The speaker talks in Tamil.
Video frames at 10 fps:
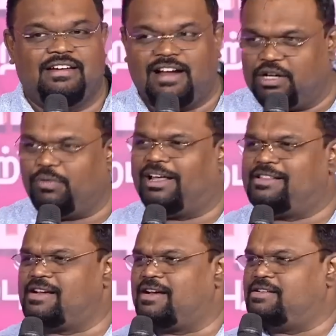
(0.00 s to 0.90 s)
நடுவுல
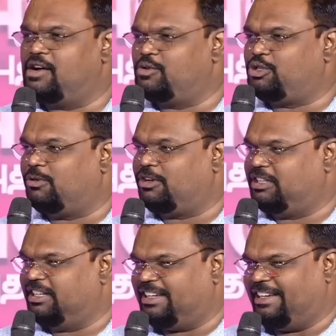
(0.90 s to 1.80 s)
தாங்க டவுட்
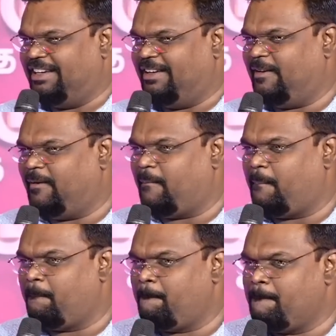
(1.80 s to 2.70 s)
வருது
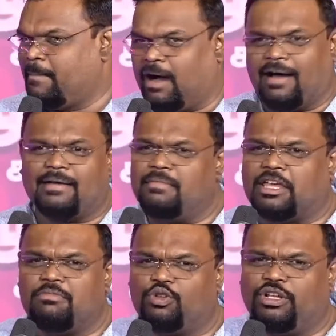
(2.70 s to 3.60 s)

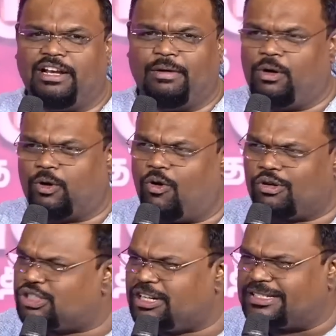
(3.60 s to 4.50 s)
ஆரம்பிக்கும் முதல்ல ஒரு
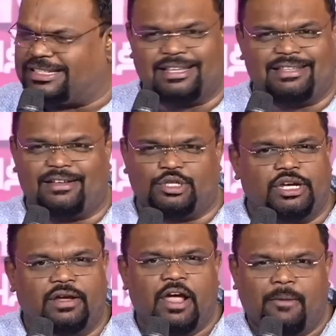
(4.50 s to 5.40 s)
கோர்ஸ்
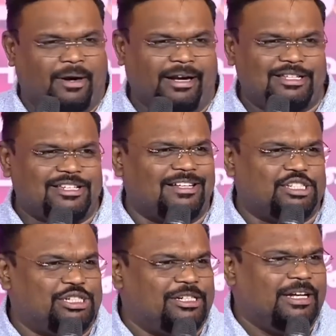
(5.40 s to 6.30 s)
சேர்ந்தாச்சு
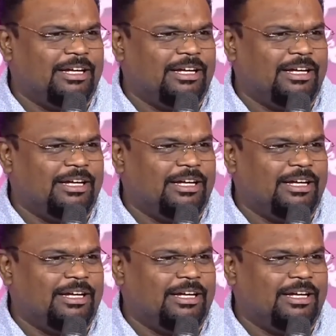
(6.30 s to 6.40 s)
படிச்சாச்சு